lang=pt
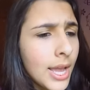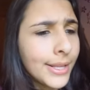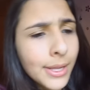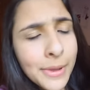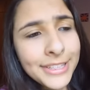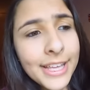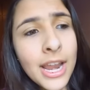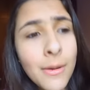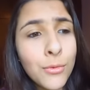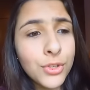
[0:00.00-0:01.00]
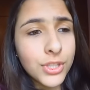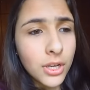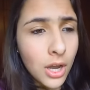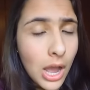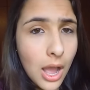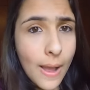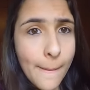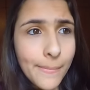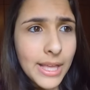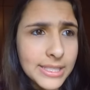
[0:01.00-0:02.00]
E também teremos uh,
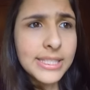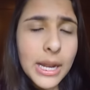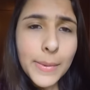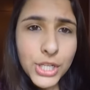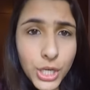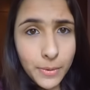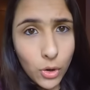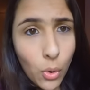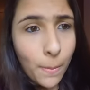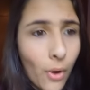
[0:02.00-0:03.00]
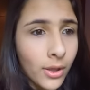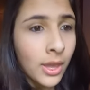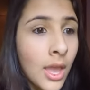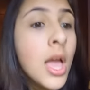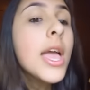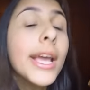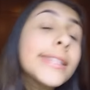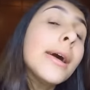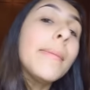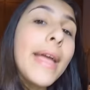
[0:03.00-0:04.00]
essa série Machinima com o Poké. E
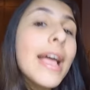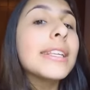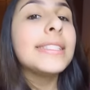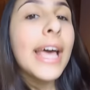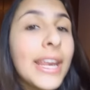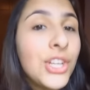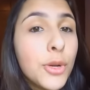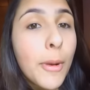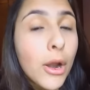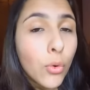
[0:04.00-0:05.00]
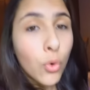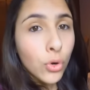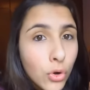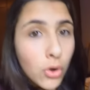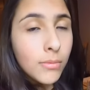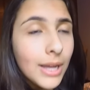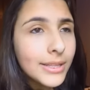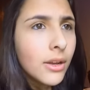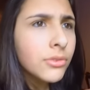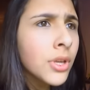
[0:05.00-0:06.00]
também a série de parkour com o
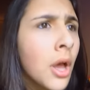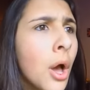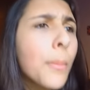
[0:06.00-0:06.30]
Matheus.